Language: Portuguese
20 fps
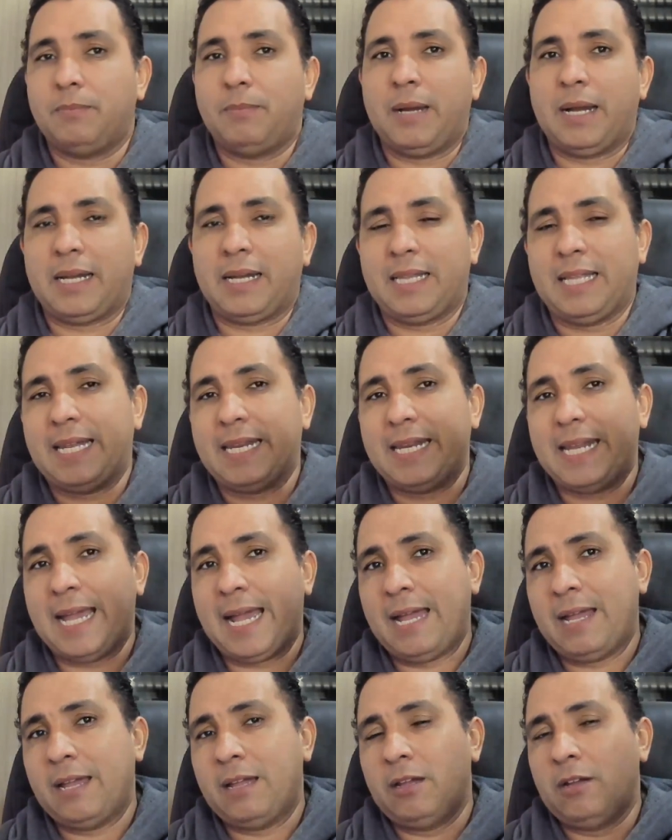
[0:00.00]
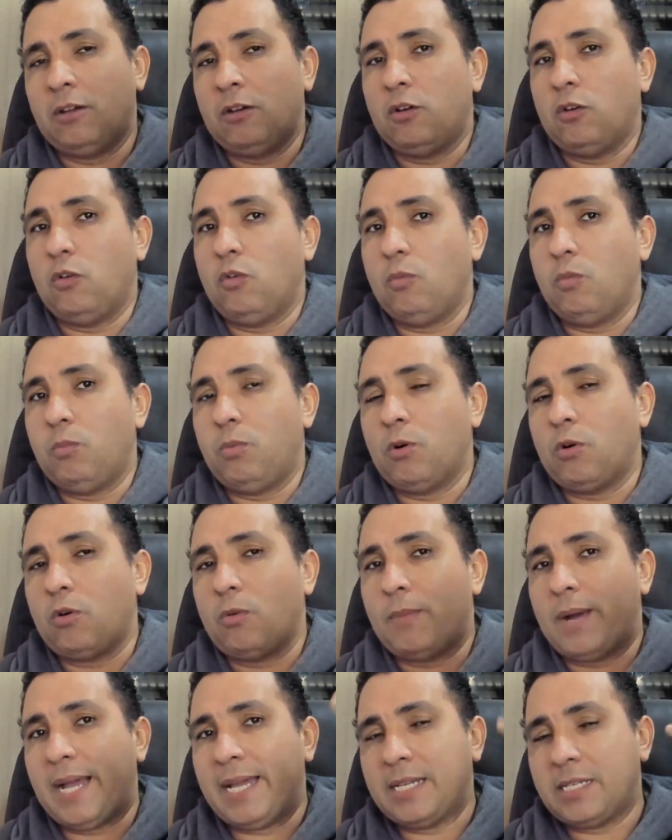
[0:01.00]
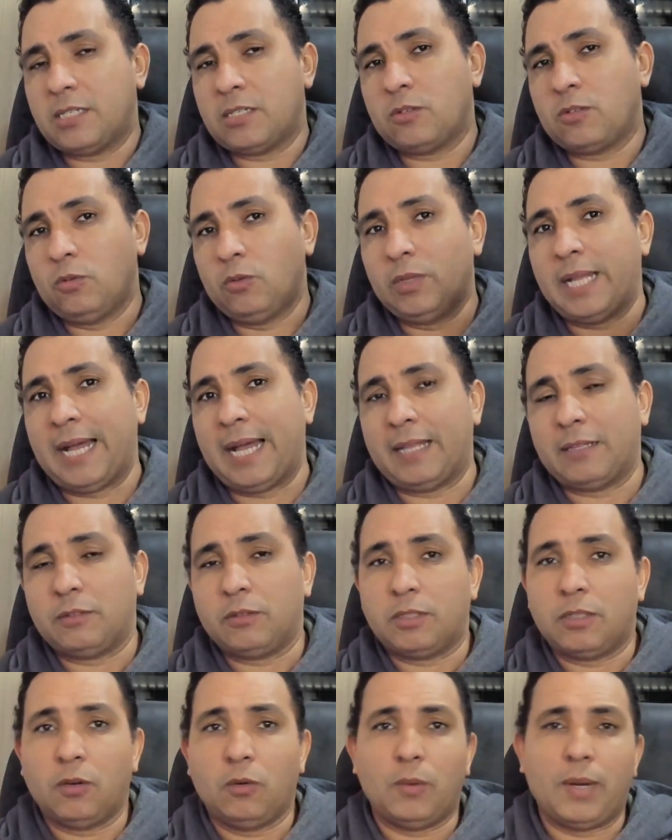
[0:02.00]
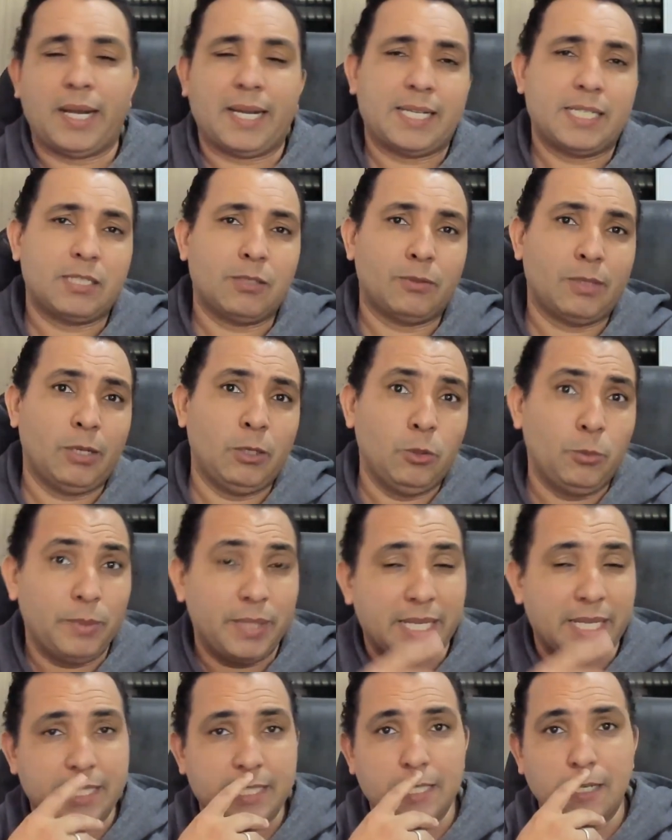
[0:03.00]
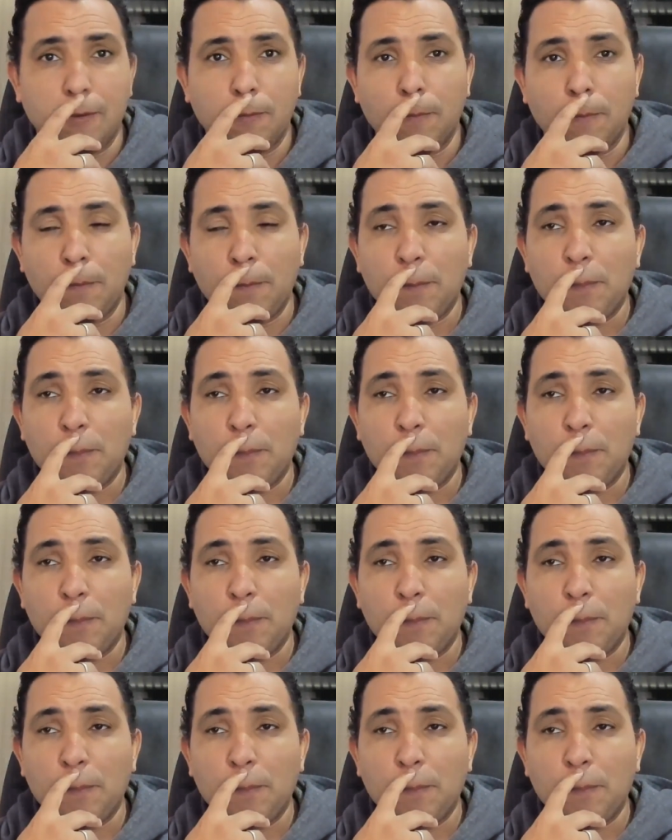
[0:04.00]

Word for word: para clarear um pouco mais o lado. Então, a questão da iluminação,